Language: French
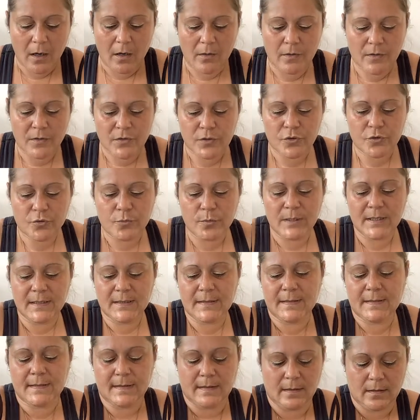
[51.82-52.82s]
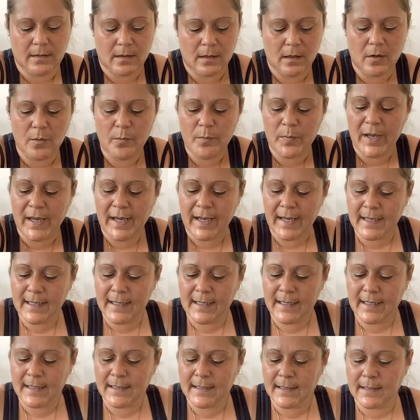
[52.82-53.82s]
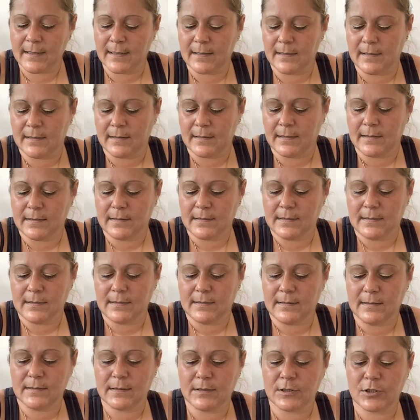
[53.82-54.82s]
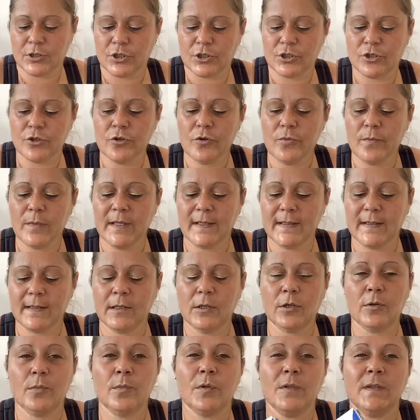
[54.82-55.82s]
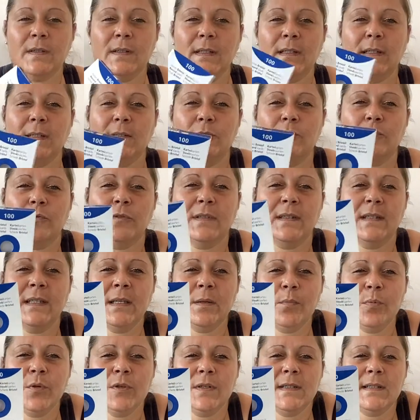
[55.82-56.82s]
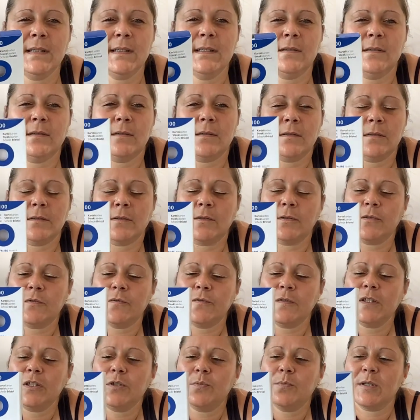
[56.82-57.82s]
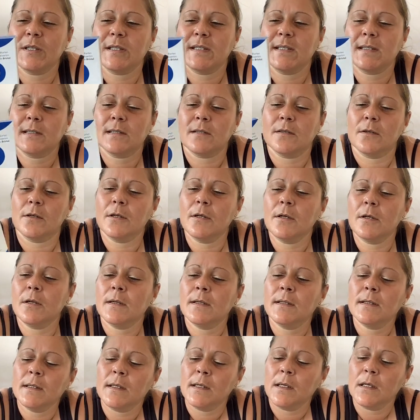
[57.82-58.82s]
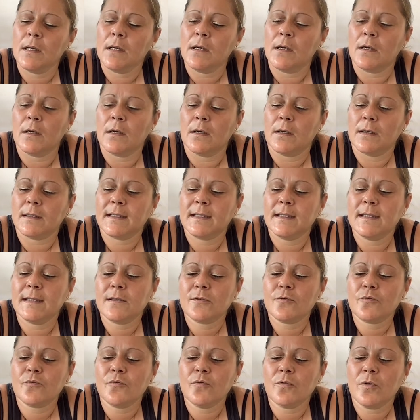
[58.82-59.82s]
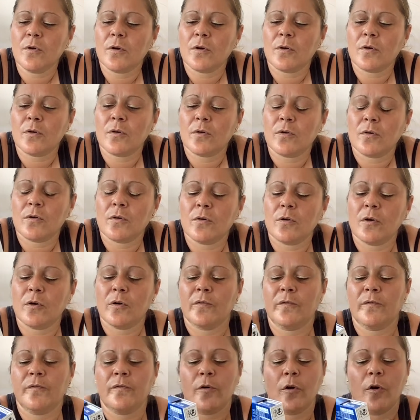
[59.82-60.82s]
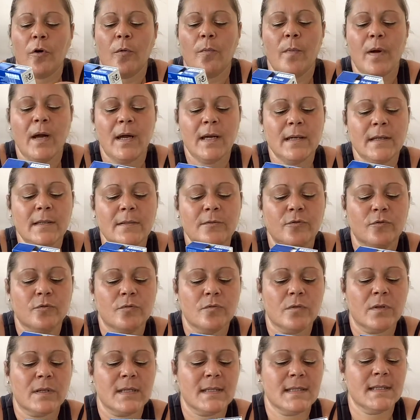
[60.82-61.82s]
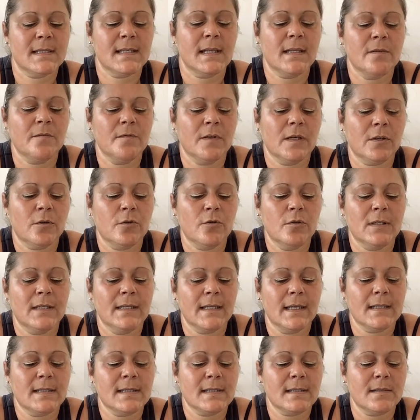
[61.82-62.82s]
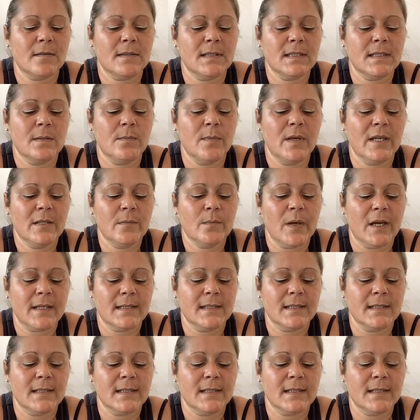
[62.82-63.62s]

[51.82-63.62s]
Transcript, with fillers: Ensuite, en parallèle, euh, je m'étais commandé donc des petites euh, fiches Bristol euh, qui sont en, format donc 7,4 cm par